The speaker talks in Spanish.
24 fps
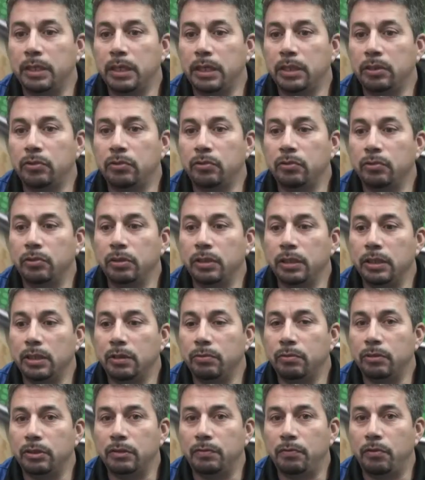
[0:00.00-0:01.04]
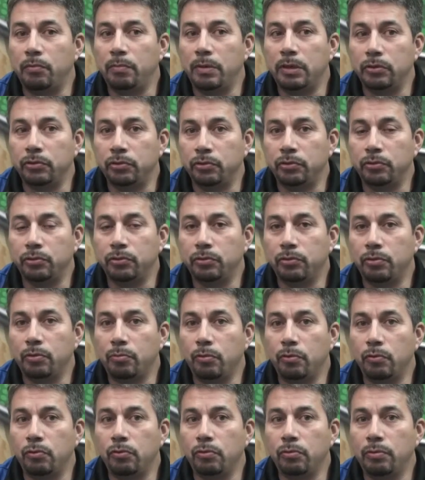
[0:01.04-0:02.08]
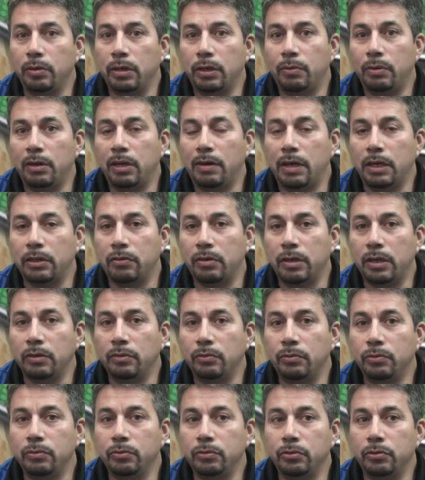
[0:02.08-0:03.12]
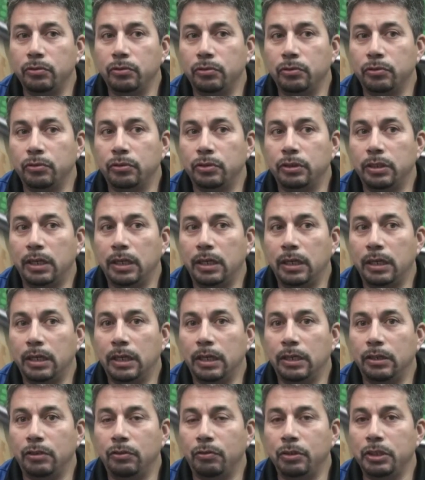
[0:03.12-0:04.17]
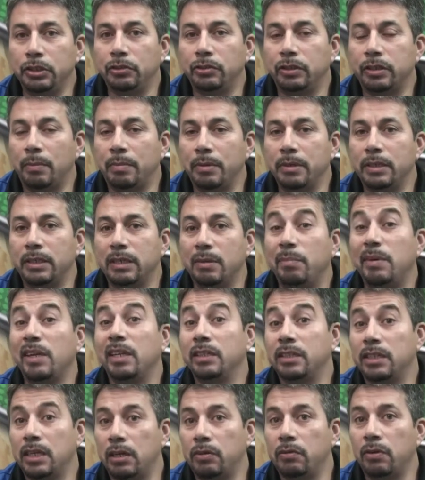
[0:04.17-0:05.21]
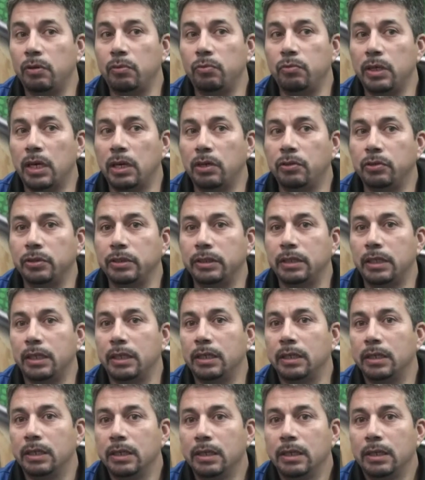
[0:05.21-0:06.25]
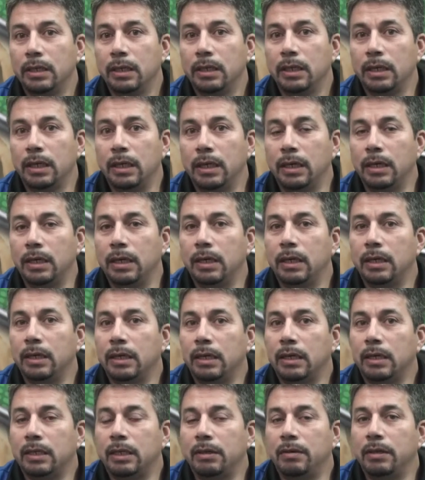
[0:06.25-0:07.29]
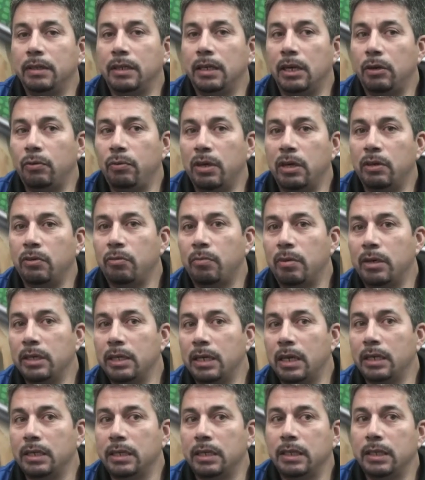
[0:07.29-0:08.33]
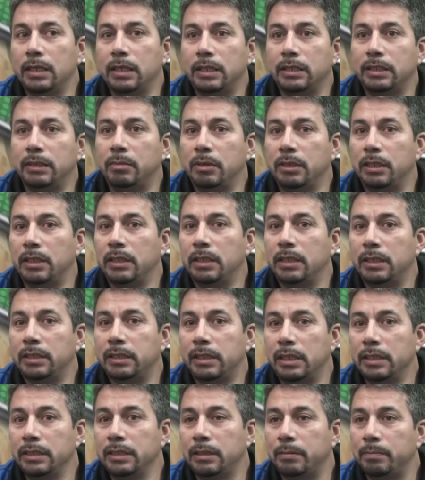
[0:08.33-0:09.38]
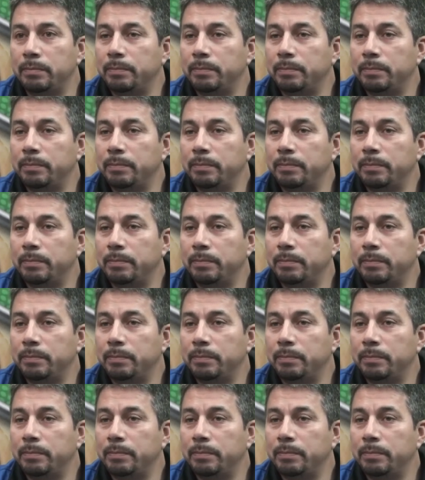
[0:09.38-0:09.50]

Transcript: esto y de alguna otra forma nosotros como club Escuela Vasco Olancú... nos, eh, nos hizo replantearnos algunas cosas eh, a través de la nueva normalidad que, se pretende realizar.